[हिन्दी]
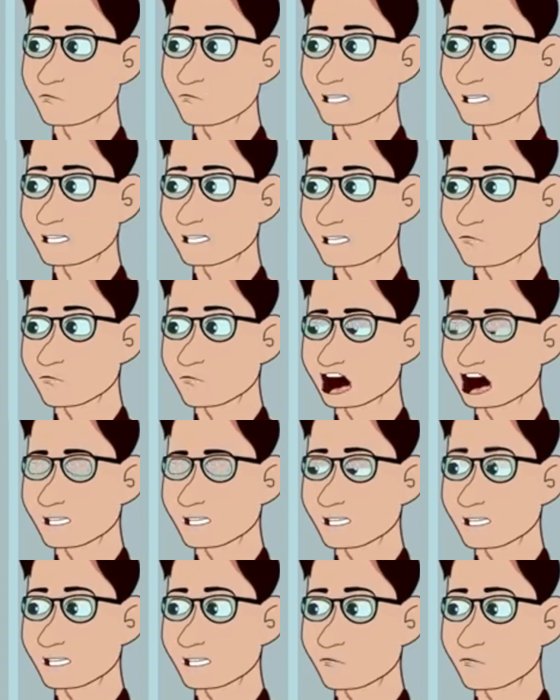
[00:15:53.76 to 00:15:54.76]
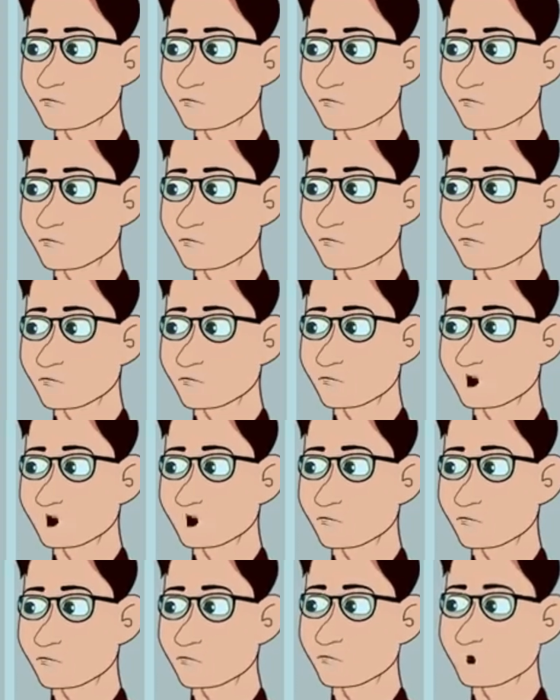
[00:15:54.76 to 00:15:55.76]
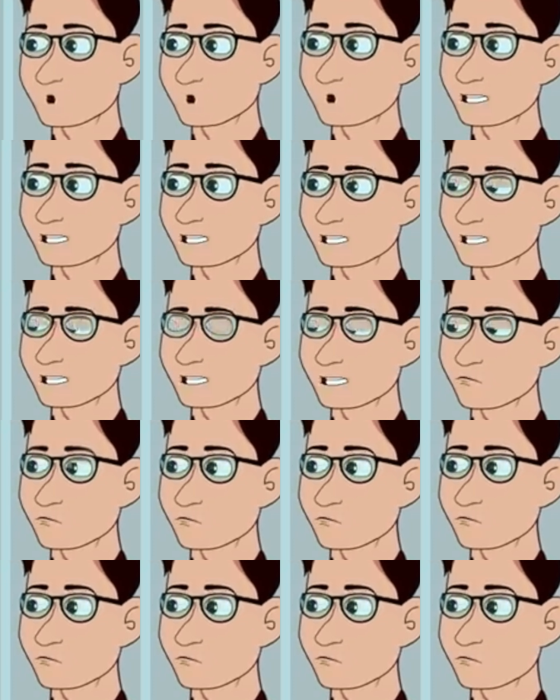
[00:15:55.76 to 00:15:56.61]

मैंने कहा था ना मम्मी आप गलत कर रही हैं